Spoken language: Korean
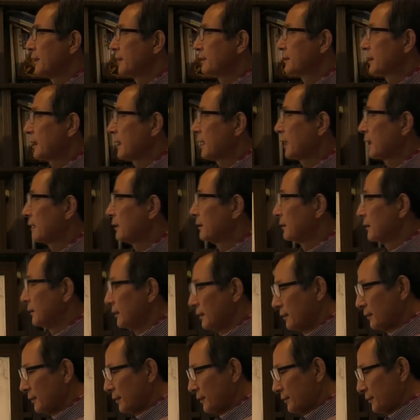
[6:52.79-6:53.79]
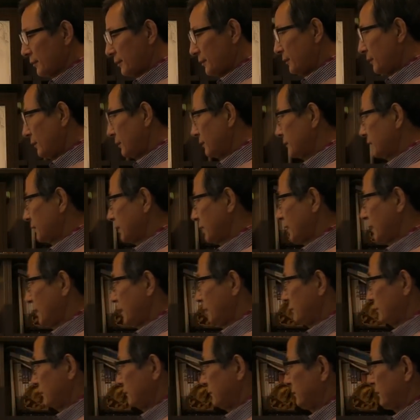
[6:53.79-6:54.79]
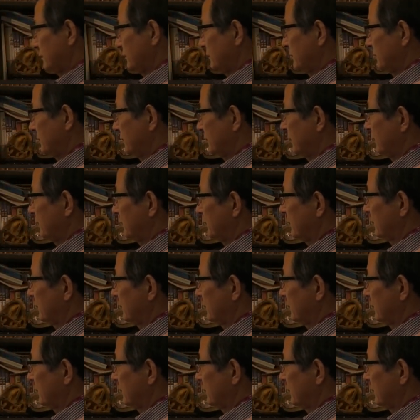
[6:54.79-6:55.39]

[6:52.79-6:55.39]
자, 그래서 이제 이,